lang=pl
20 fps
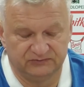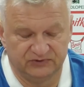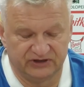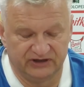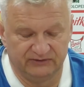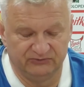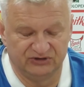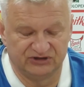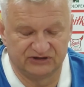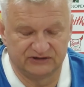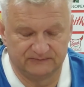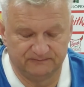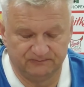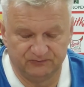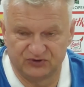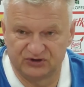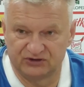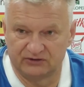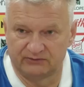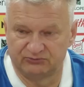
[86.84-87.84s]
remis
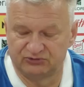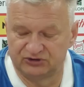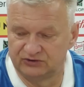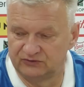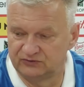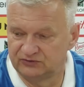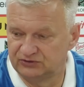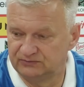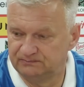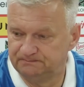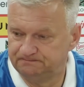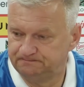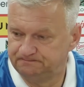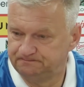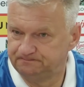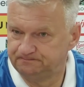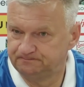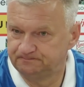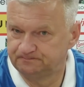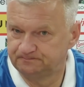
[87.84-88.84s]
trzeba przyjąć.
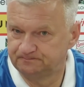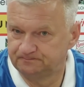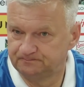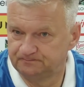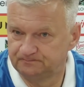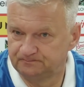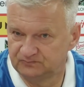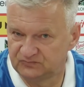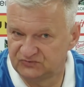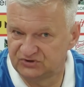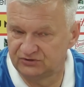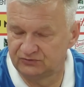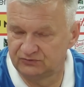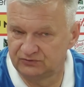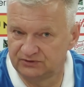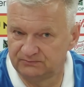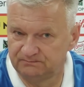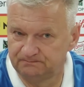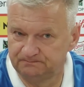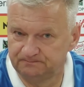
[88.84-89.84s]

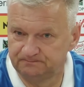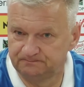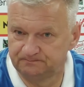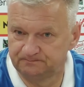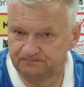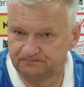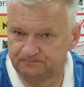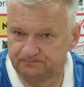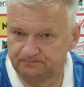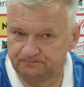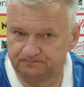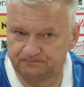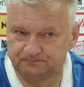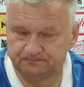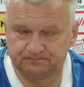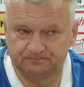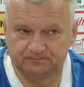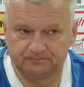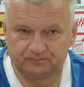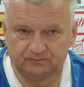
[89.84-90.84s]
Dziękuję. Dziękuję
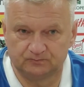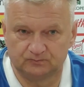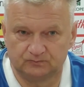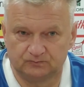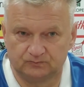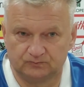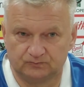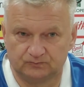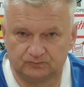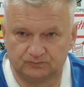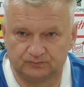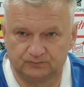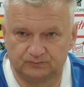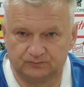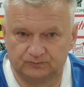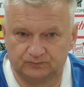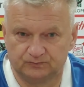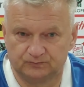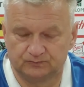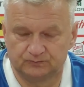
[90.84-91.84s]
bardzo.
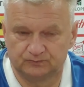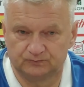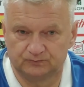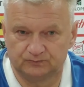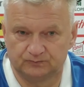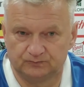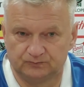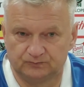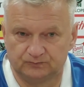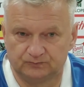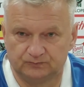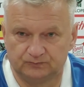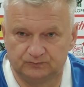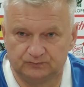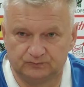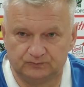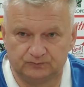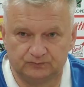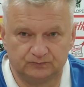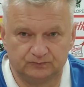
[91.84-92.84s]
Panowie pytania do trenera?